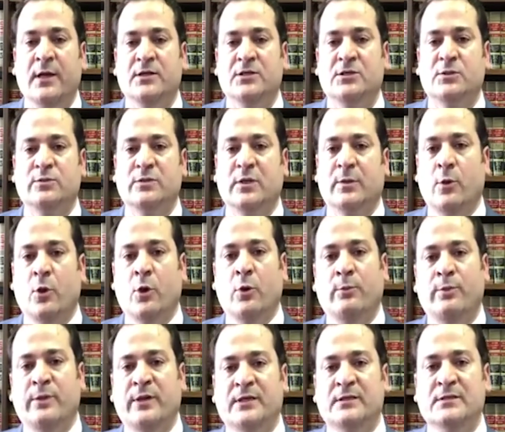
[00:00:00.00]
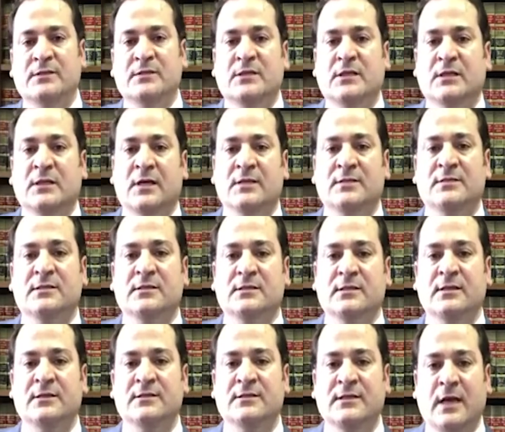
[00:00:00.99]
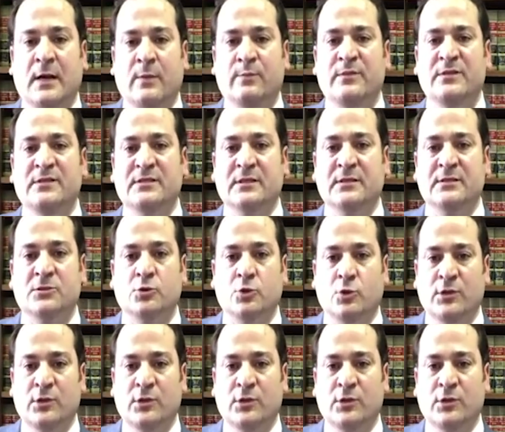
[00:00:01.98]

Şimdi tabii ön planınızı ya da hazırlıklarınızı yapmışsanız